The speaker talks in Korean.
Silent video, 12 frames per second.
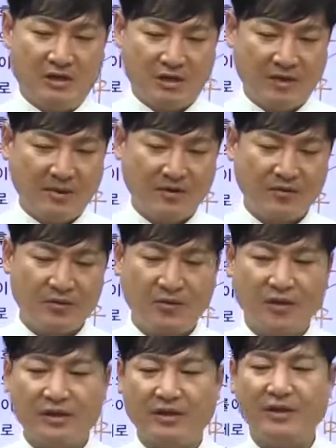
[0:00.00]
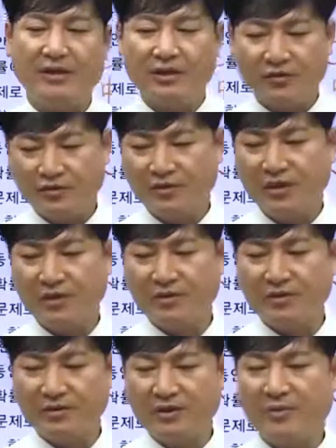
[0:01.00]
일반 구조까지
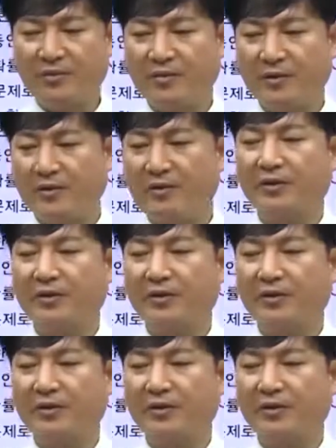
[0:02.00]
순차적으로 제목별로